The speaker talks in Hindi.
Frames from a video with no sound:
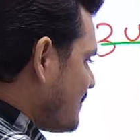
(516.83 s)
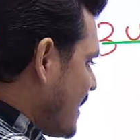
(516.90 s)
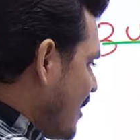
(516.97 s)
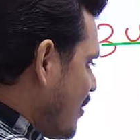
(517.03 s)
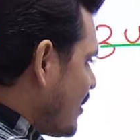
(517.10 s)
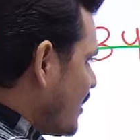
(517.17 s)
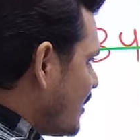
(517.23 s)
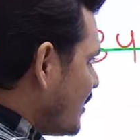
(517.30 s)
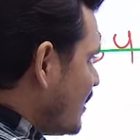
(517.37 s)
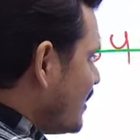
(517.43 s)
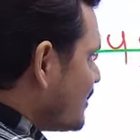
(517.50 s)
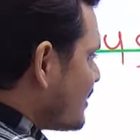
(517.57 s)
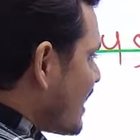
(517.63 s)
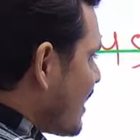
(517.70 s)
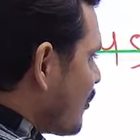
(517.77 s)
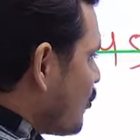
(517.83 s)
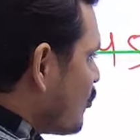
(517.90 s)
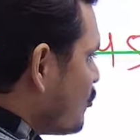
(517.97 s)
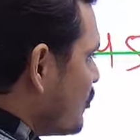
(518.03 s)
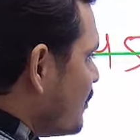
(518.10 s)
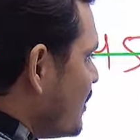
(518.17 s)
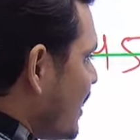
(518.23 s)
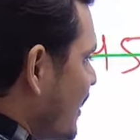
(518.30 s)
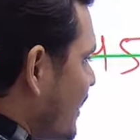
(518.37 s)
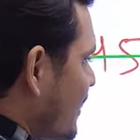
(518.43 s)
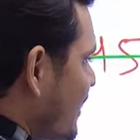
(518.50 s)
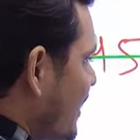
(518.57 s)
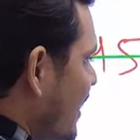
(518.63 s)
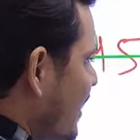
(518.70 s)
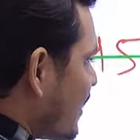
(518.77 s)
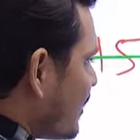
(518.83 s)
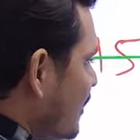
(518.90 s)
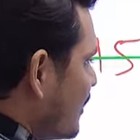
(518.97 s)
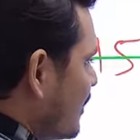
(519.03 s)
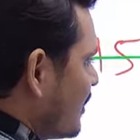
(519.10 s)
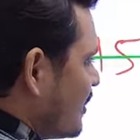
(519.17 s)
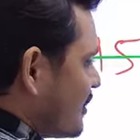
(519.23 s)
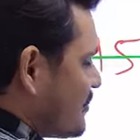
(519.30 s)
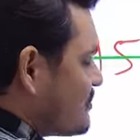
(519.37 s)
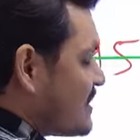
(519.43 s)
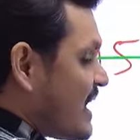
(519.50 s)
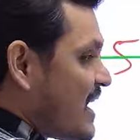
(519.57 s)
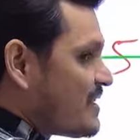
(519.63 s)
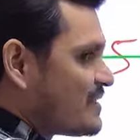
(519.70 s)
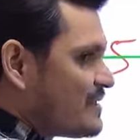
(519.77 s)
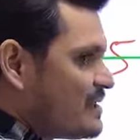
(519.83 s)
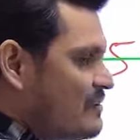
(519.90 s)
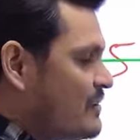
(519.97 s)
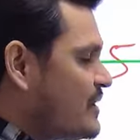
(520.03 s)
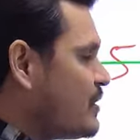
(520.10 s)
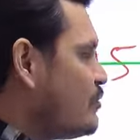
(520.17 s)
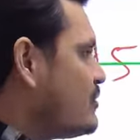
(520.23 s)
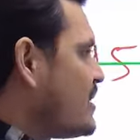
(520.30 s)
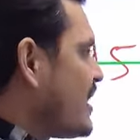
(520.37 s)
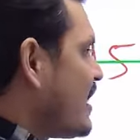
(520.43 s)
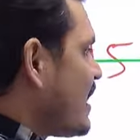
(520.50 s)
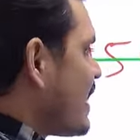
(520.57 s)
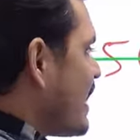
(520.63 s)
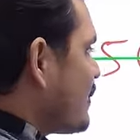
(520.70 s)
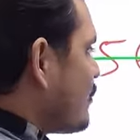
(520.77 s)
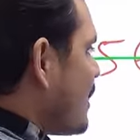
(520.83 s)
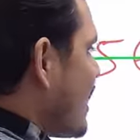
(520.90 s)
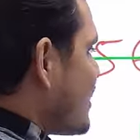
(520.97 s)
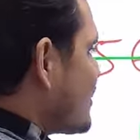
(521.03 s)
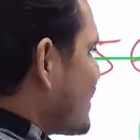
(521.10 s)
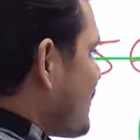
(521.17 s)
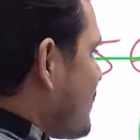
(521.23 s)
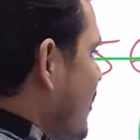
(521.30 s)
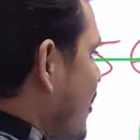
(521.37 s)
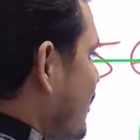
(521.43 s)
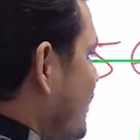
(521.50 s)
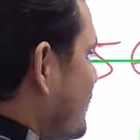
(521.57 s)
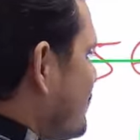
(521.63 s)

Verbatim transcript: के पावर इतना को भूल जाइए ठीक है ना जब चार से ड्यूटी रूल चेक करना है तो लास्ट का पावर